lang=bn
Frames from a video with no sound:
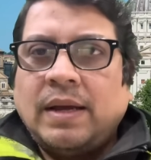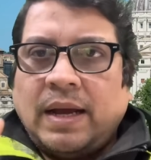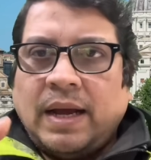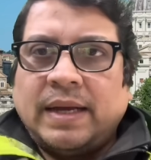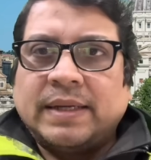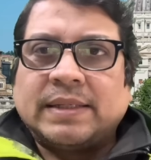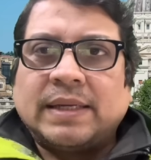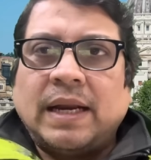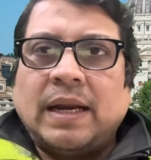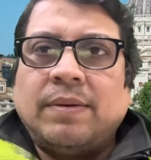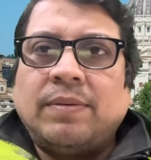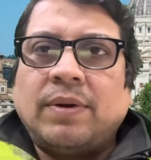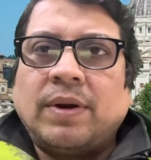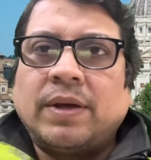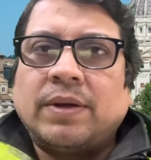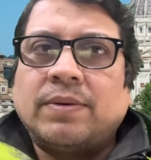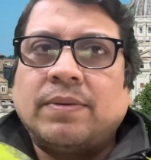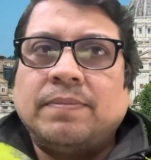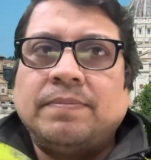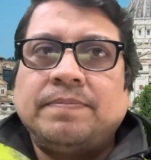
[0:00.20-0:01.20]
আসসালামু
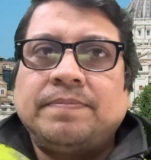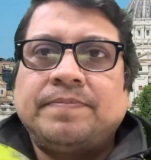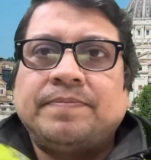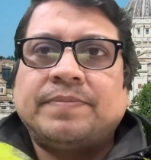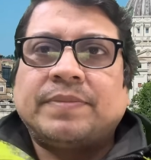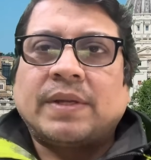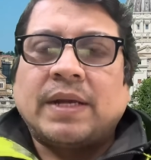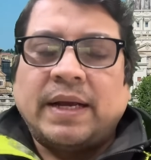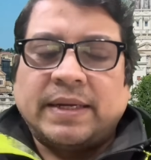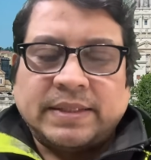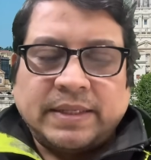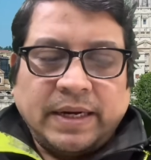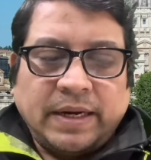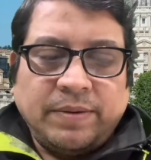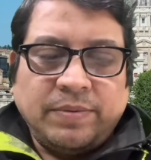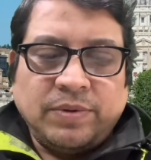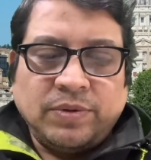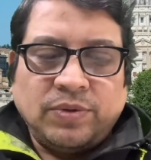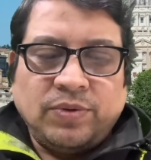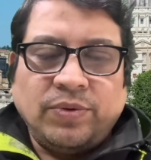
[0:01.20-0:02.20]
আলাইকুম কাছের
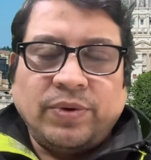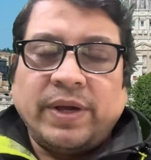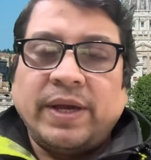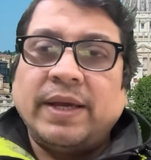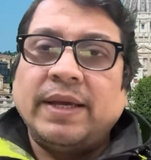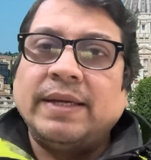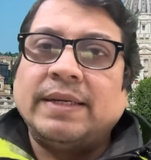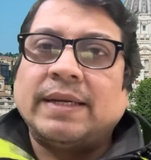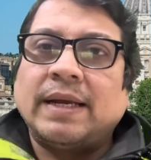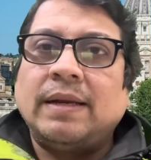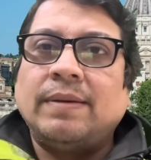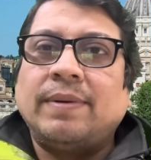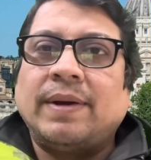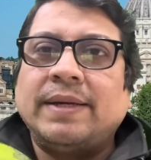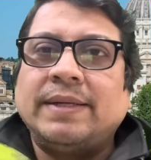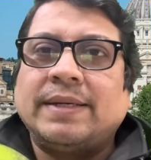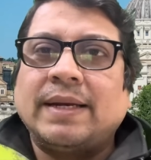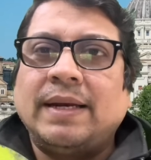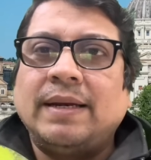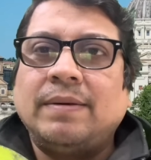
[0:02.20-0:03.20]
এবং দূরে ইটালি বা
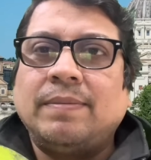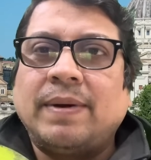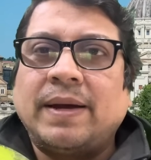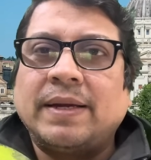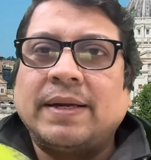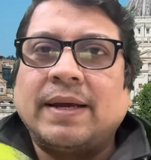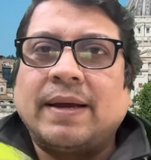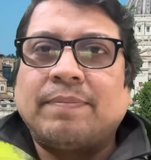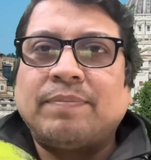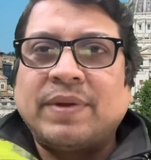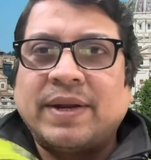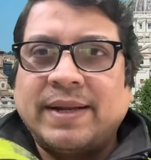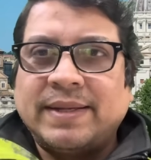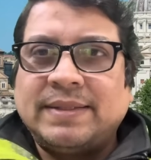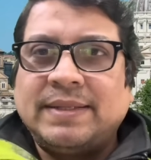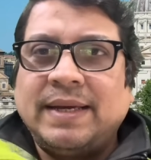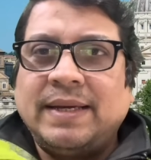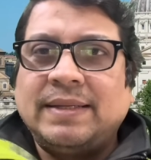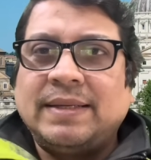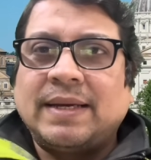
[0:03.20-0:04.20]
ইটালির বাইরে আপনারা
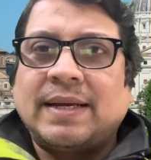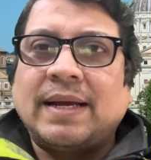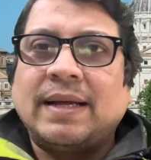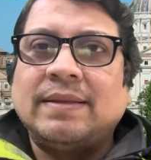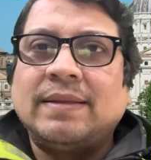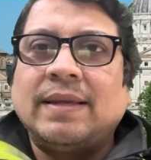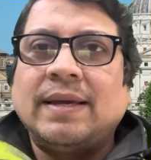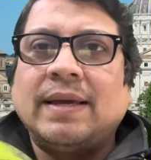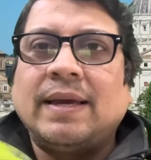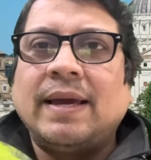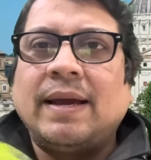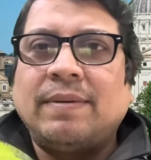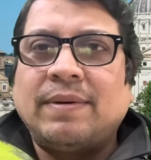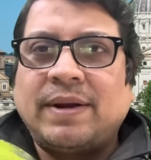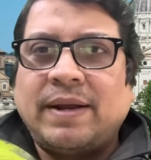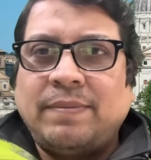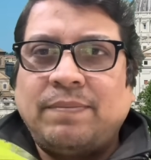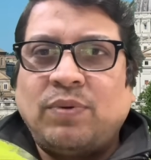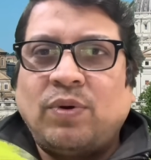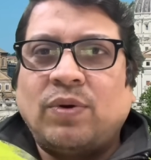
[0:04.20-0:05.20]
যে যেখান থেকে আমার
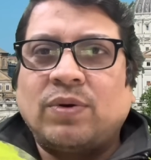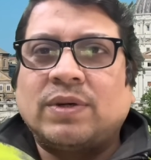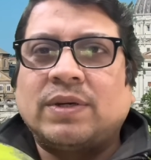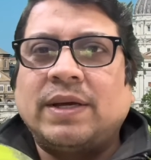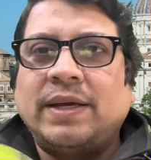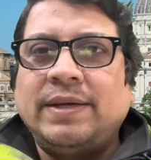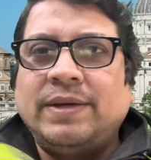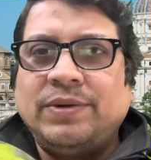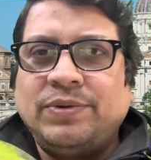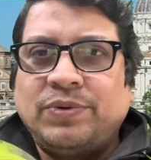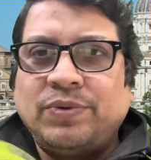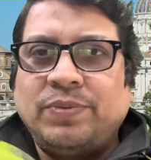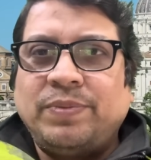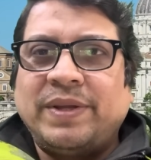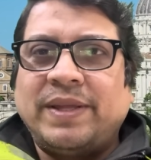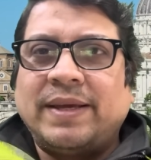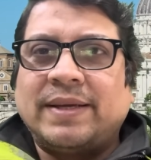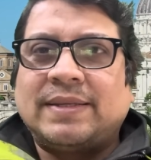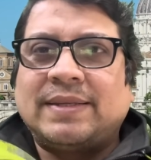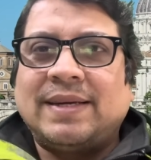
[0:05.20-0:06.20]
এই ব্লগটা ইউটিউবে
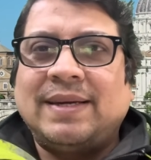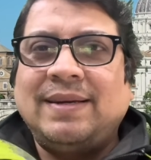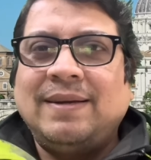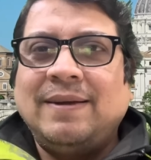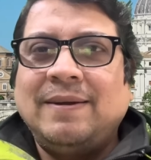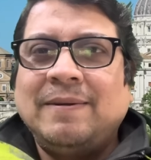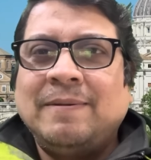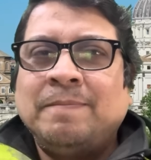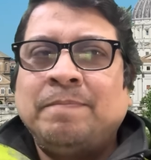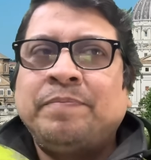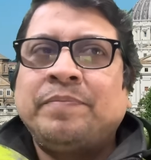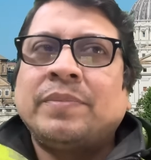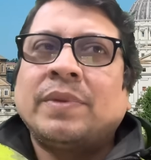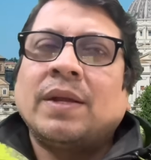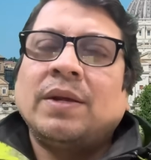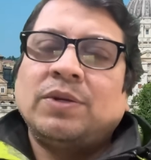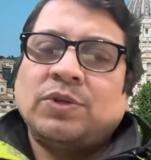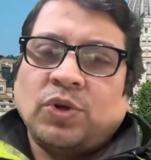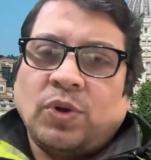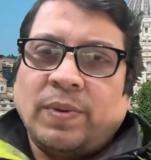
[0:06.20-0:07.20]
দেখছেন
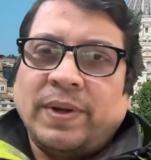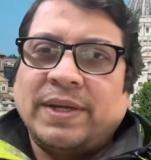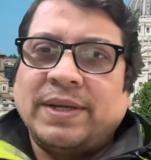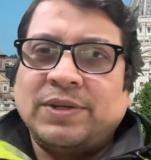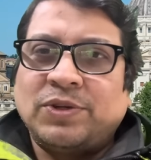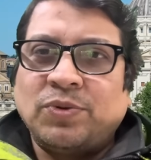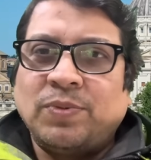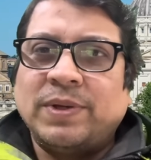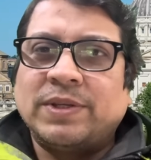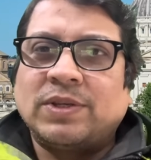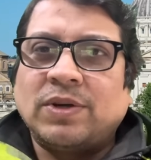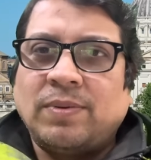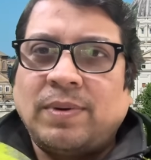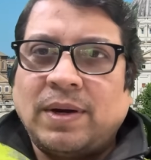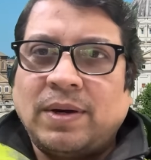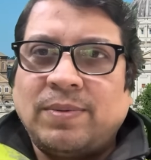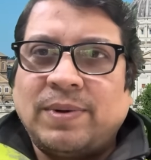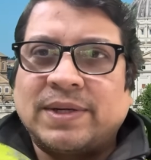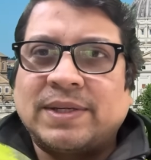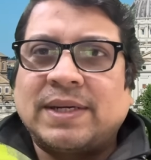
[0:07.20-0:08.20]
সবাইকে শুভেচ্ছা
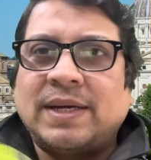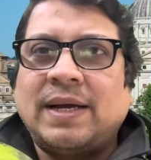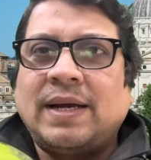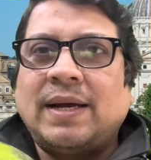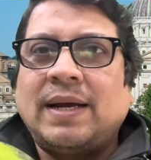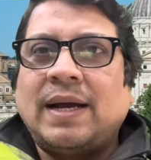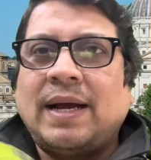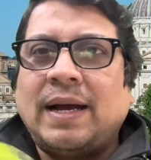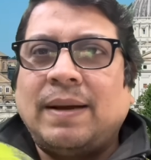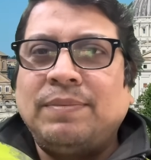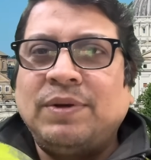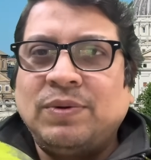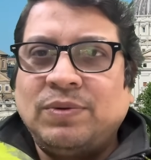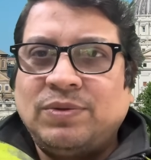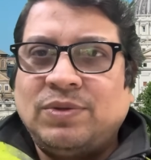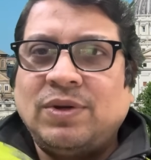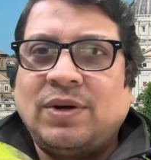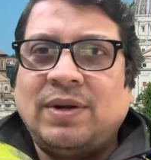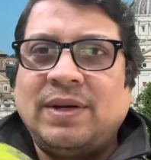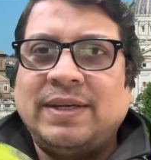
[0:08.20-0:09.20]
ভালোবাসা আমি
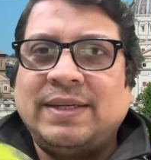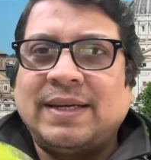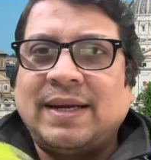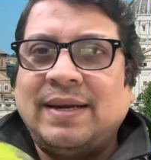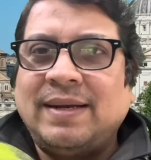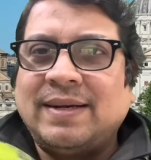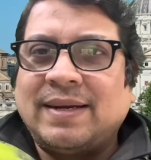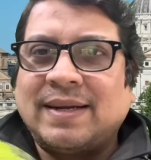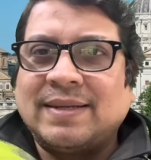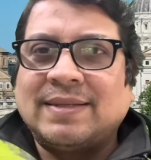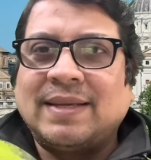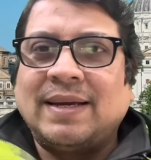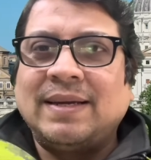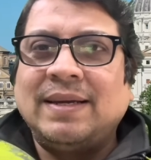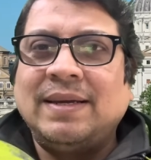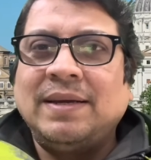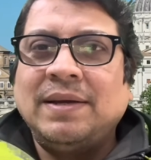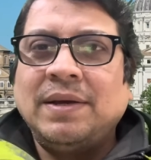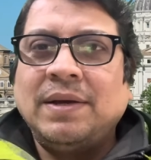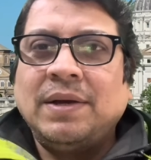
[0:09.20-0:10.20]
উজ্জ্বল ইটালির
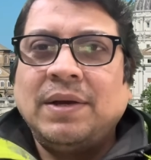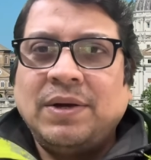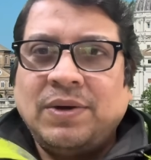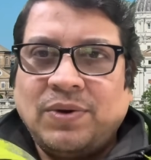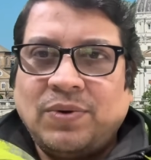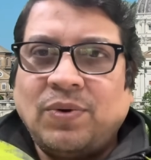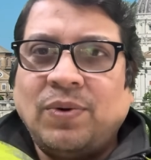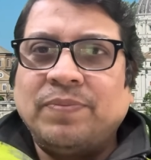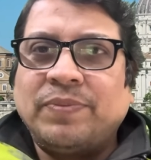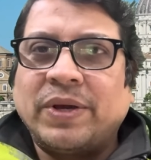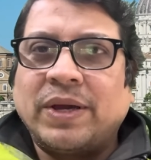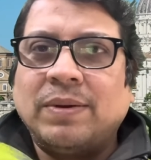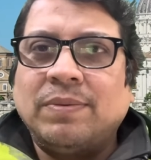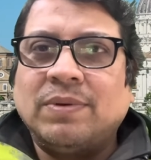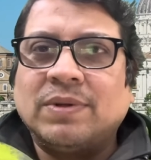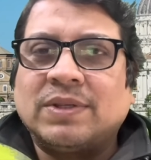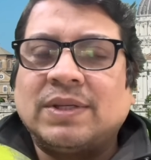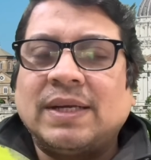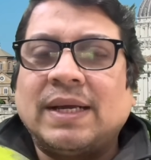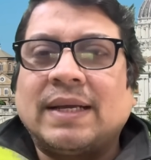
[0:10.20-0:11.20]
রাজধানী রোম থেকে
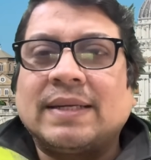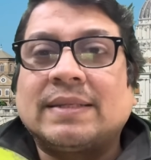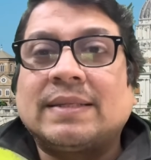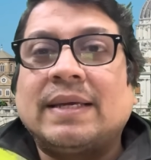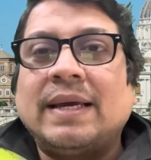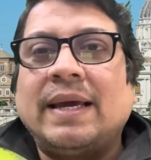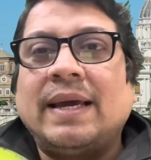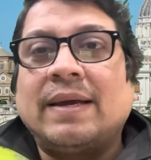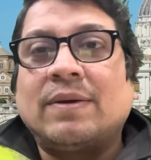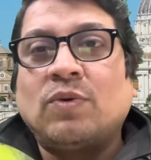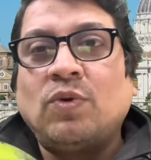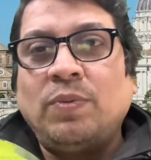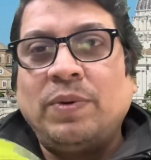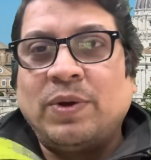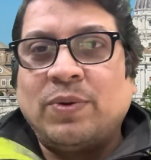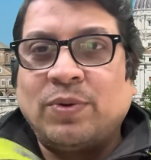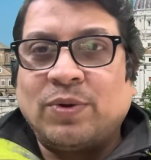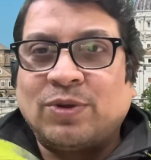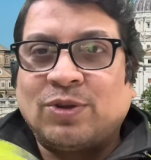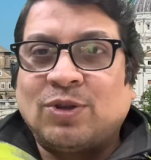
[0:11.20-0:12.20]
বলছি আজকে খুবই
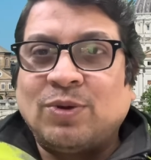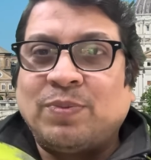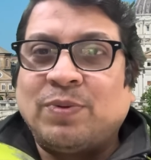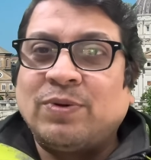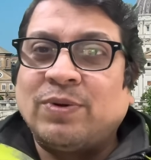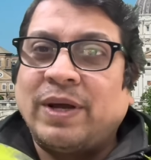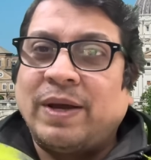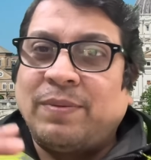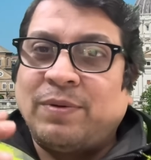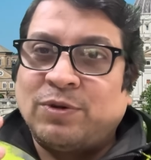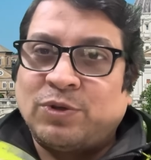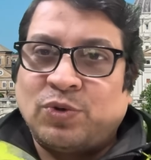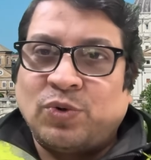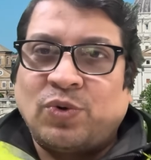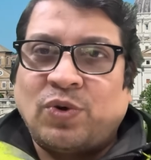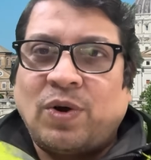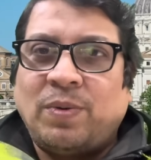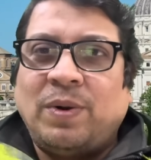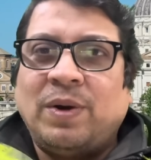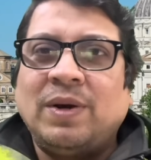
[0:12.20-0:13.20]
গুরুত্বপূর্ণ এবং
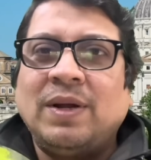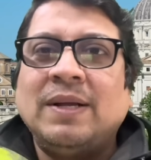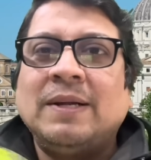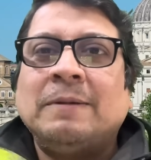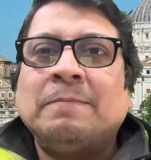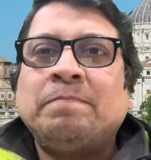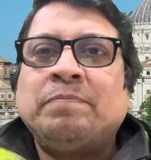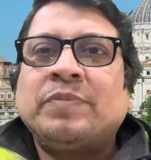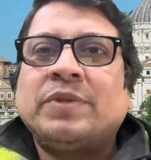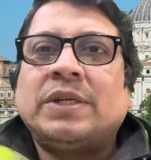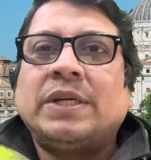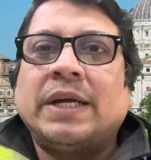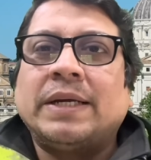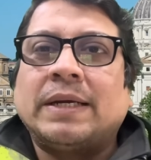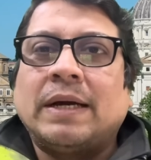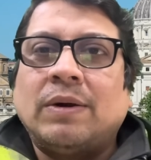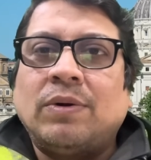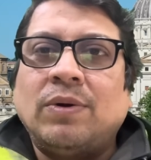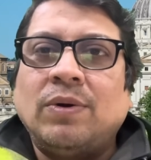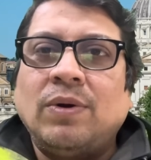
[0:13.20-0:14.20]
সুখবর
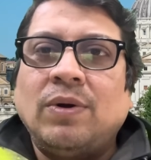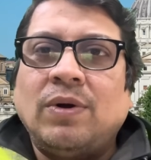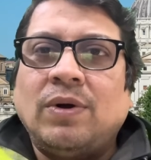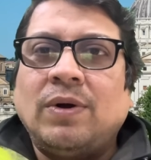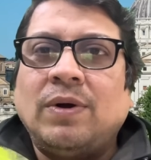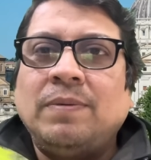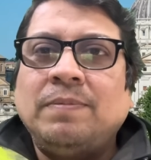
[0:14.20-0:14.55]
সেটা হলো